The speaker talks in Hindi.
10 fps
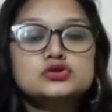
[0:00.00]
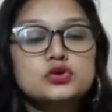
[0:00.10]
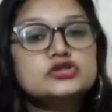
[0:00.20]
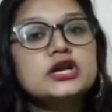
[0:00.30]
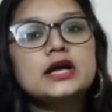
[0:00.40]

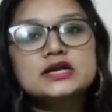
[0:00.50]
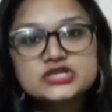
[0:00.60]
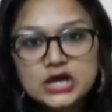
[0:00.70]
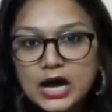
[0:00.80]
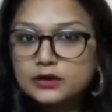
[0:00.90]
शोषण का
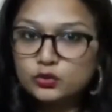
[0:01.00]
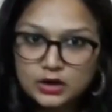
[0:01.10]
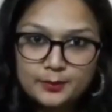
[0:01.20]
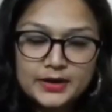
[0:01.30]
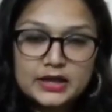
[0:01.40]
शिकार
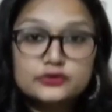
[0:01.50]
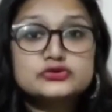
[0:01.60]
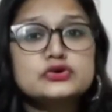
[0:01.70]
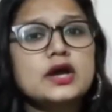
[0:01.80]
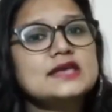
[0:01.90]
होना पड़े तो
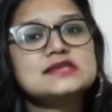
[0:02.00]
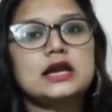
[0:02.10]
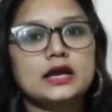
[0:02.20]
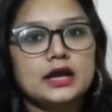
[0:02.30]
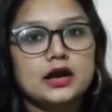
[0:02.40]
उसको कैसा
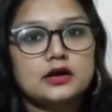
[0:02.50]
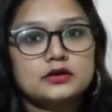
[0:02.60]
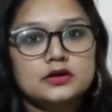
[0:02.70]
लगेगा